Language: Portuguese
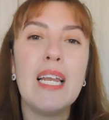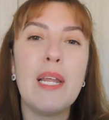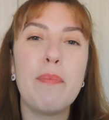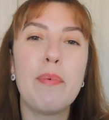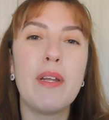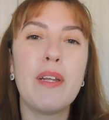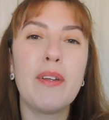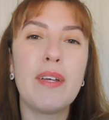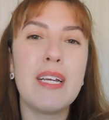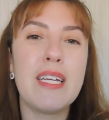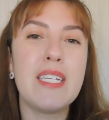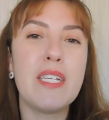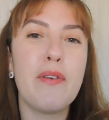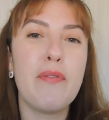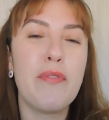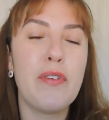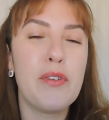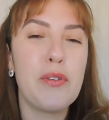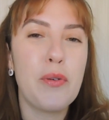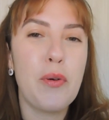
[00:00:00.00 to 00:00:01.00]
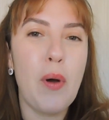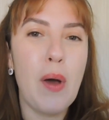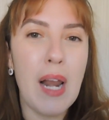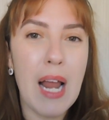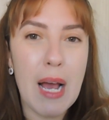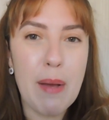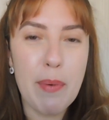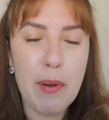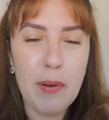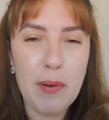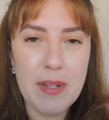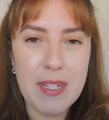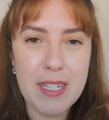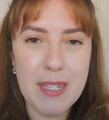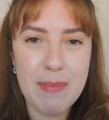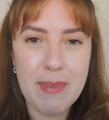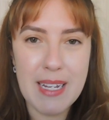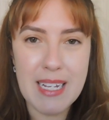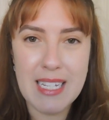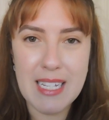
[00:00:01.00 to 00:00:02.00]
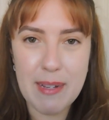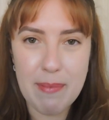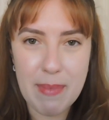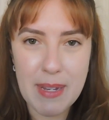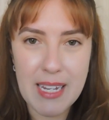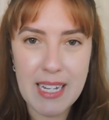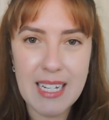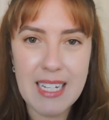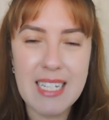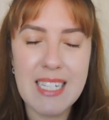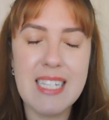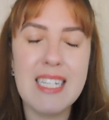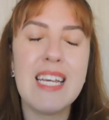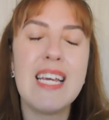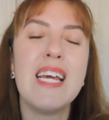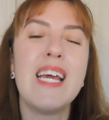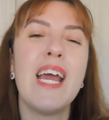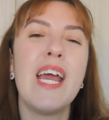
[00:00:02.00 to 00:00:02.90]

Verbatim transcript: Lembrando que esse é um vídeo collab com as minhas amigas